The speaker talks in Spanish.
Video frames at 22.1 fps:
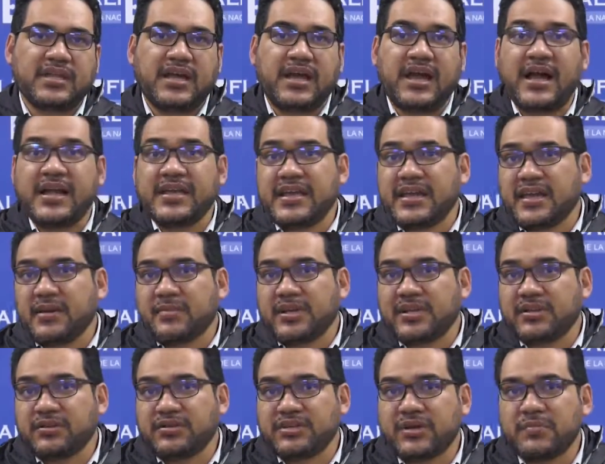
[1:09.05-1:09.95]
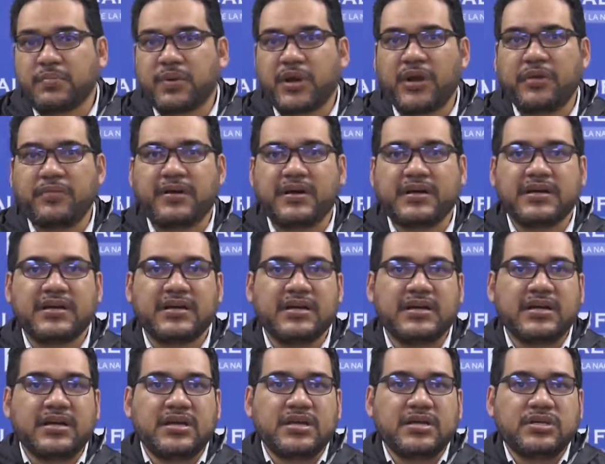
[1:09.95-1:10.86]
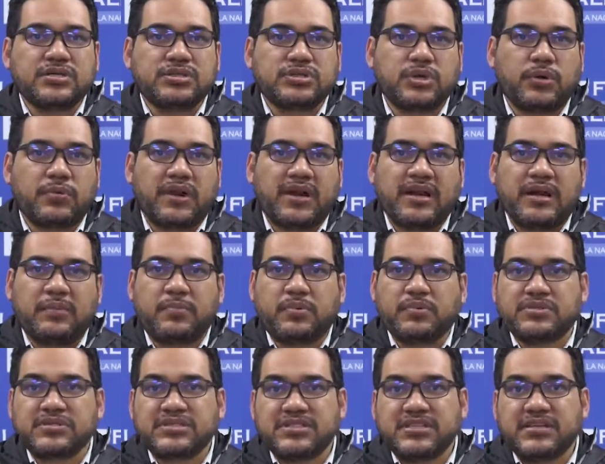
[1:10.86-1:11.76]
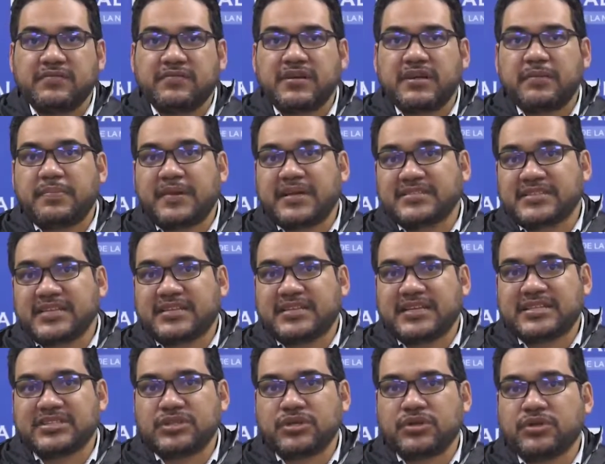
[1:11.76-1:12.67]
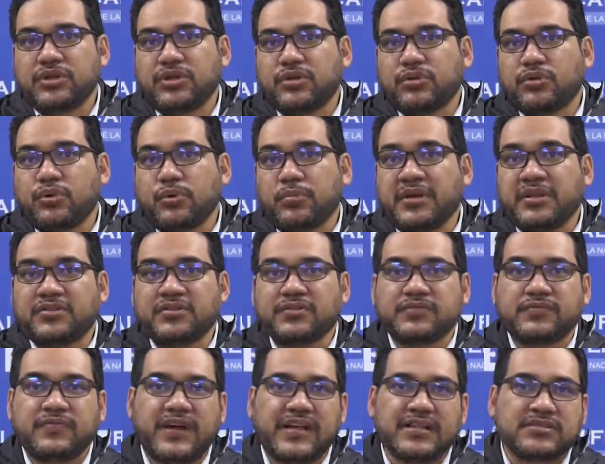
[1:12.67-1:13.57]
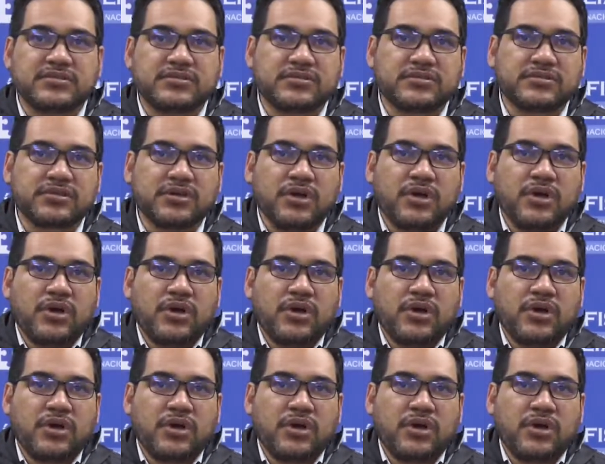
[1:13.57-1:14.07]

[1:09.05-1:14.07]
Hay elementos de prueba sobre la posible presentación de documentos falsos